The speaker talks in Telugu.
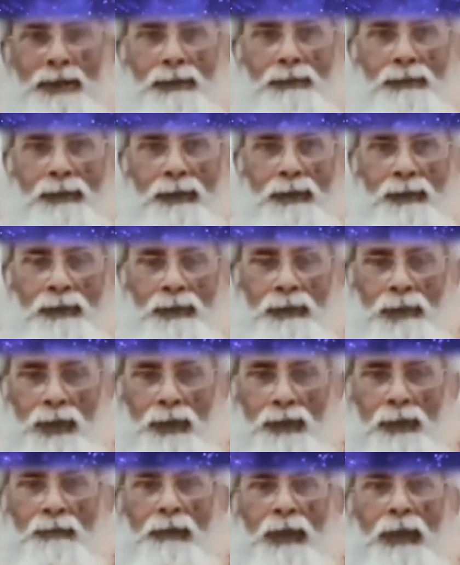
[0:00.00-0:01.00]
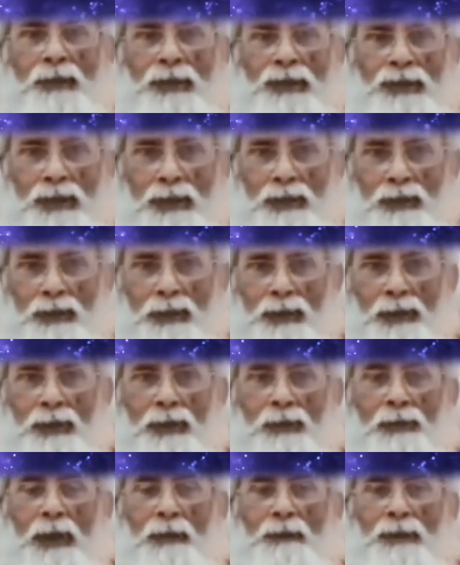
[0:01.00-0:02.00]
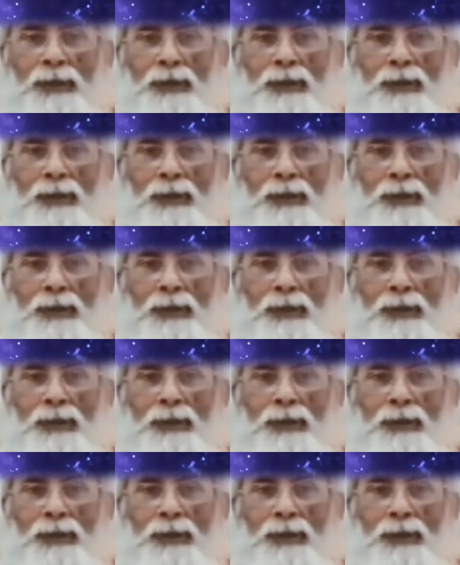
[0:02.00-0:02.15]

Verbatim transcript: ఉన్నాయి ఒక ఫైవ్ పర్సెంట్ ఎక్కువ ఫైవ్